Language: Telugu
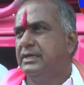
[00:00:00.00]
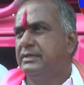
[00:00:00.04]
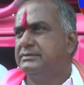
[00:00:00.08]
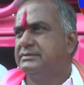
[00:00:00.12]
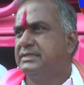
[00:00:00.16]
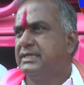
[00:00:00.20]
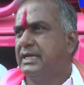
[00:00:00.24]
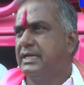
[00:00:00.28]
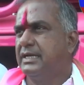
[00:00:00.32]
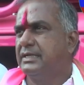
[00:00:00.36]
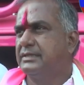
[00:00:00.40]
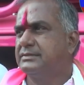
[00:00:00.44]

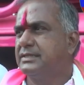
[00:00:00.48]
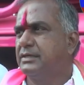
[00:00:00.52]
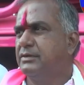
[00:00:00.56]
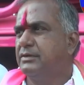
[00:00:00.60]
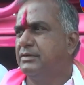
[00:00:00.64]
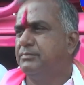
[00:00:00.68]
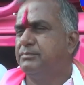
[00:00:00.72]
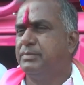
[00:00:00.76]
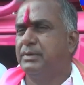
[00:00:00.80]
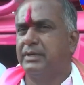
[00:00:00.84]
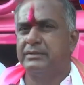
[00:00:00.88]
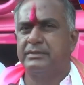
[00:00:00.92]
ఇంకా చాలా
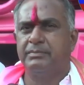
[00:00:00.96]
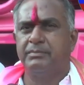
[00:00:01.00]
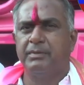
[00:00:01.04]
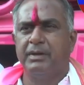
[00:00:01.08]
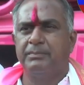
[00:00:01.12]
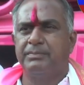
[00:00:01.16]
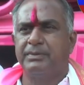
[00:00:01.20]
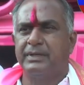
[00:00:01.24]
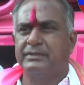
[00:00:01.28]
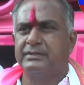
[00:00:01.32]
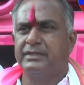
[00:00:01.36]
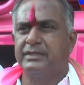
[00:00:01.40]
అసలు
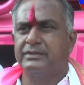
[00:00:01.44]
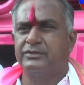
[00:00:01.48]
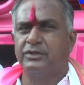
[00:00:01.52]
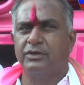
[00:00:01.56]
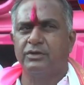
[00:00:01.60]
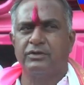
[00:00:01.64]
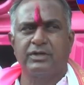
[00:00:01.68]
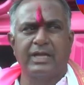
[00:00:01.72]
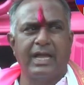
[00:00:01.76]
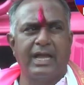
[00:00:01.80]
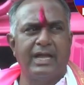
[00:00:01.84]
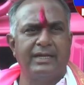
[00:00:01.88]
ప్రతి మా
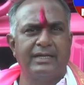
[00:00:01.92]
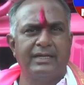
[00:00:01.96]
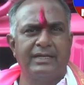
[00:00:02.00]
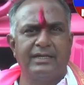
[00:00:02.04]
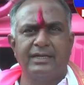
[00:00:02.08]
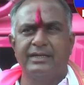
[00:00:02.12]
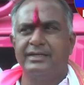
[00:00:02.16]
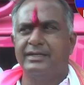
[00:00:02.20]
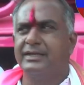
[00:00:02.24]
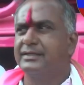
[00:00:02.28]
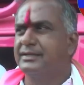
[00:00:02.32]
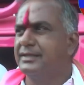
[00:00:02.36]
ప్రత్యర్థులు
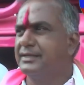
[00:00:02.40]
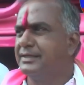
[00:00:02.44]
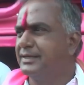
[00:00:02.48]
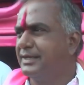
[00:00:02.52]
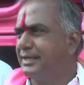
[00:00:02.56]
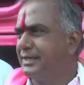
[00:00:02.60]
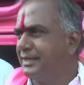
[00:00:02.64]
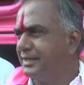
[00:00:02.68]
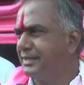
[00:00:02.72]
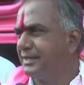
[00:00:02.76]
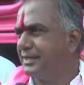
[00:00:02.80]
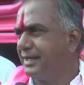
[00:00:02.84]
క్యాండిడేట్లే
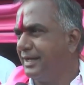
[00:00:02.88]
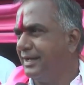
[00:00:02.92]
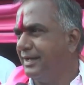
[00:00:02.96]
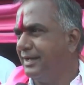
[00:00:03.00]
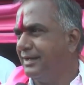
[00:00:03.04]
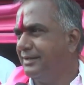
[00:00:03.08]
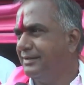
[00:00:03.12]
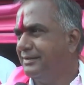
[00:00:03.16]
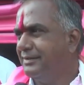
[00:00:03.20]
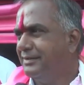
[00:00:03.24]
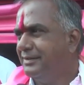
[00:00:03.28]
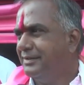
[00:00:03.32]
డిక్లేర్ చేయాలి
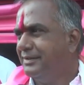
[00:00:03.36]
ఇంకా